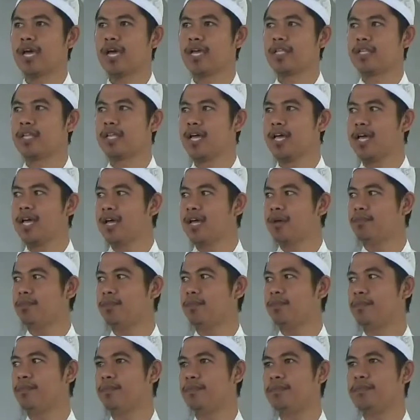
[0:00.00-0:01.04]
azab
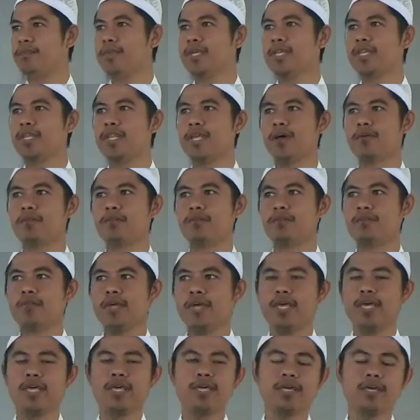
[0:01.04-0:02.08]

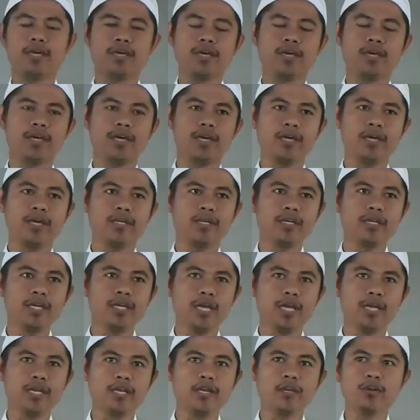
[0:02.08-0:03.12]
bidzambih
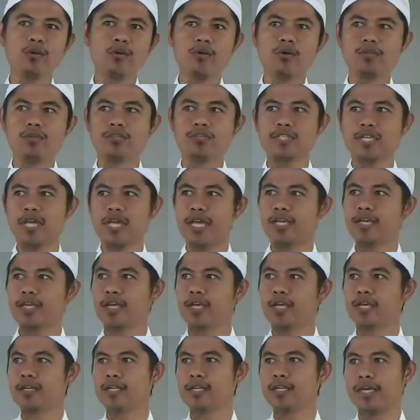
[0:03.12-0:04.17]
dengan dosa
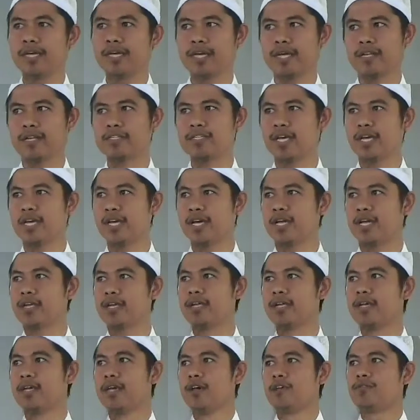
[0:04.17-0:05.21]
yang dia kerjakan
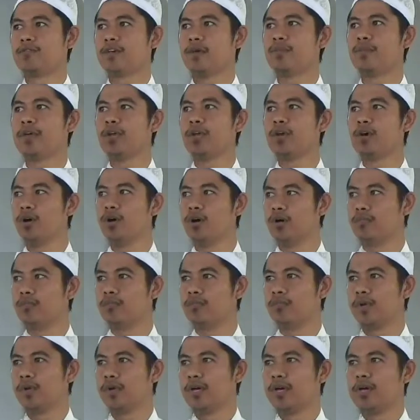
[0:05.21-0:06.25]
faminhum
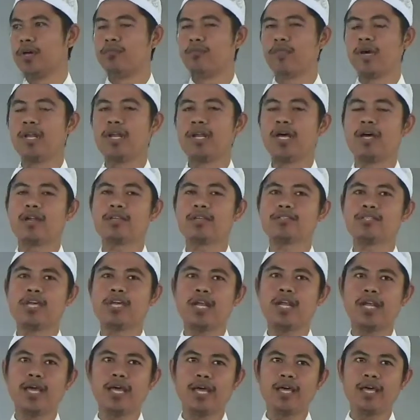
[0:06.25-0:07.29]
man
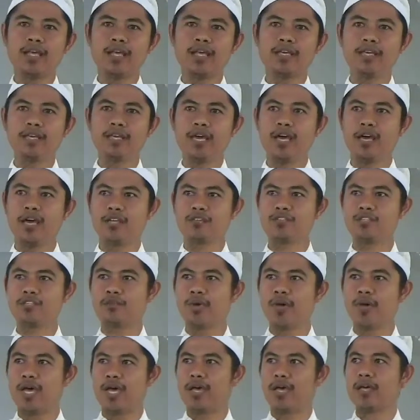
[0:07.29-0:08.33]
arsalna alaihi
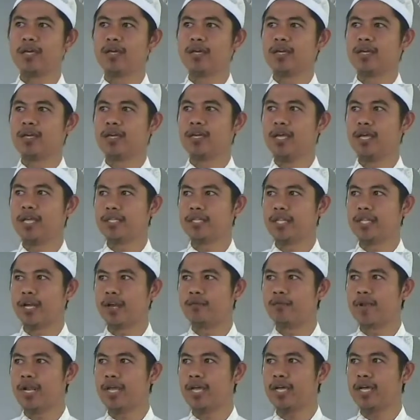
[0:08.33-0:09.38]
hasiba di
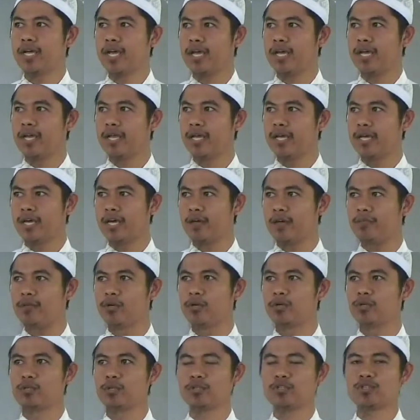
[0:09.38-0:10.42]
antara mereka ada yang kami
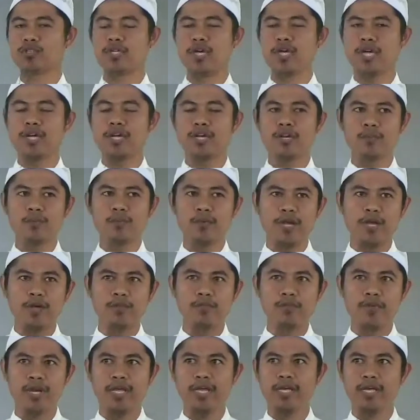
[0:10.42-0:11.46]
utuskan kepada
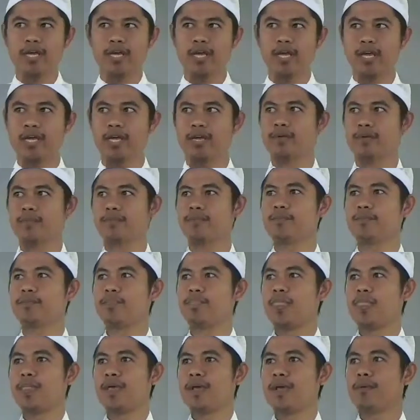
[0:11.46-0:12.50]
mereka
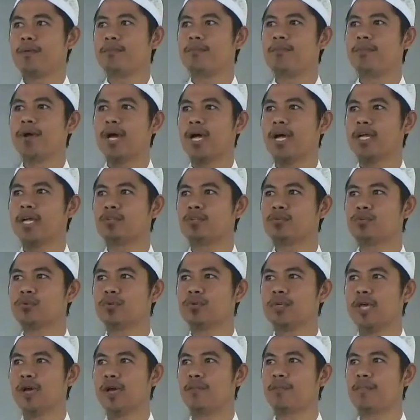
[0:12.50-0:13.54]
batu
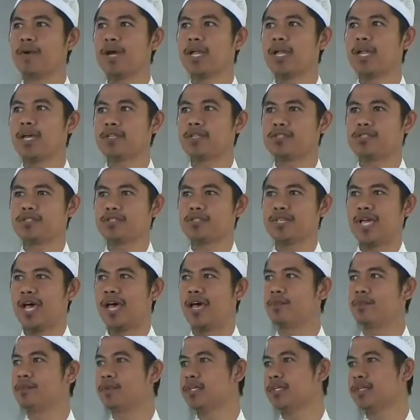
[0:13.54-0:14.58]
yang panas
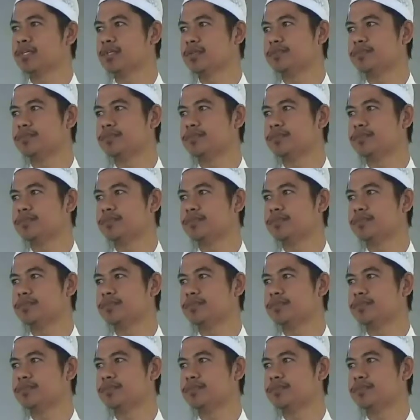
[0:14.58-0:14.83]
api